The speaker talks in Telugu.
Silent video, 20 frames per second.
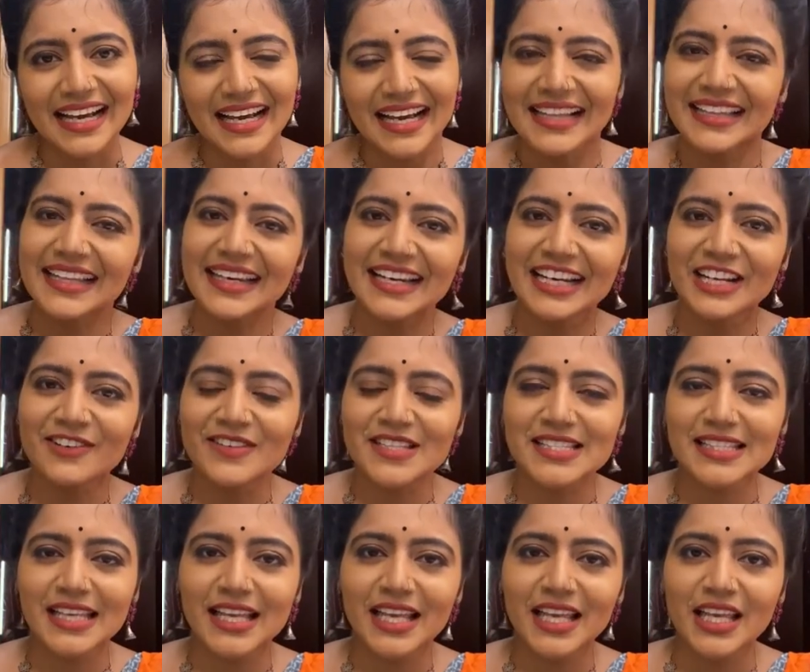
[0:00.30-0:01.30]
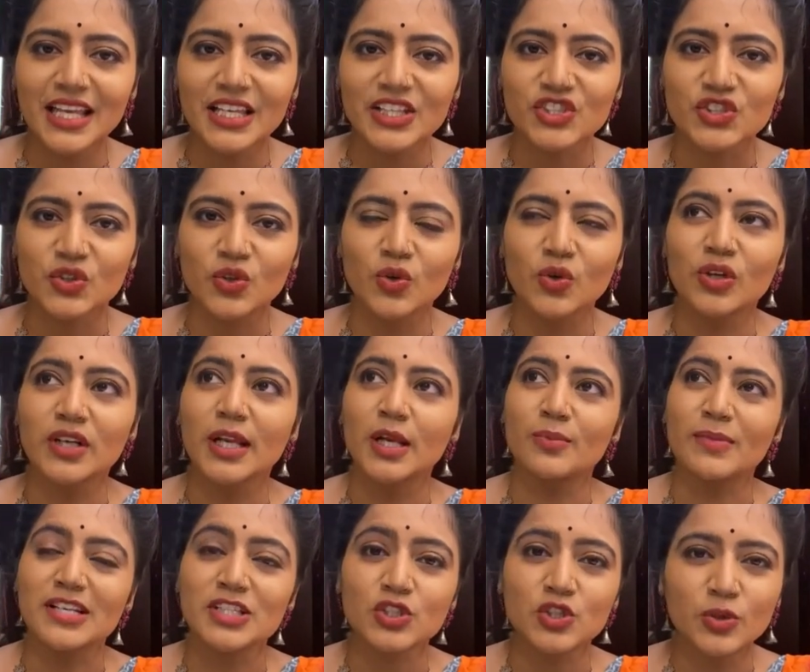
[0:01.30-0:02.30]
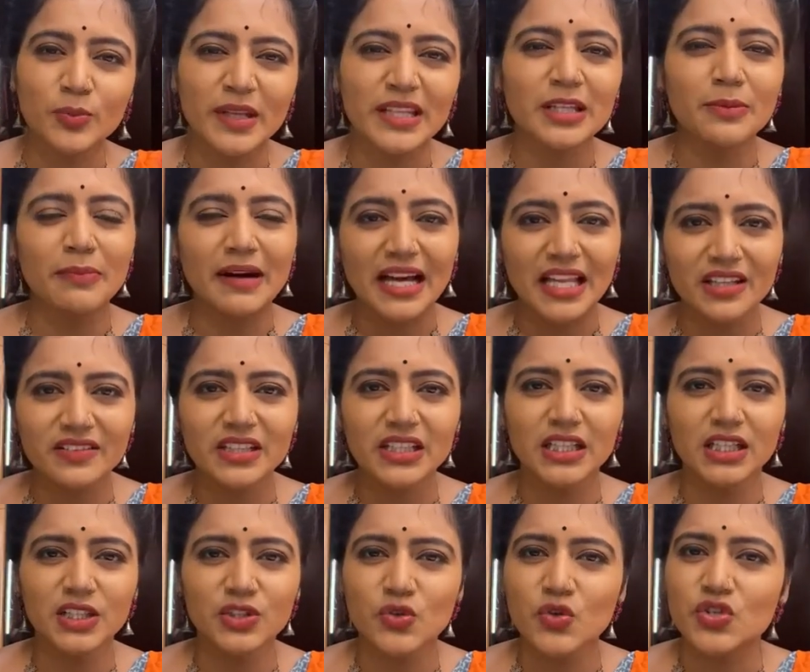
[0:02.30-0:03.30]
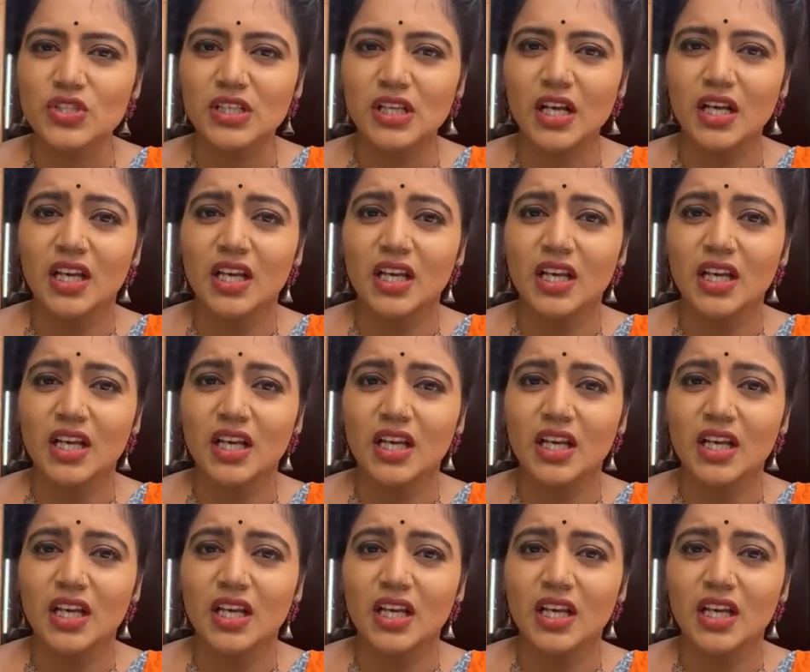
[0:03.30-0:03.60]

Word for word: అందరికీ నమస్తే సో నేను మస్తు మంది బాధపడంగా చూసిన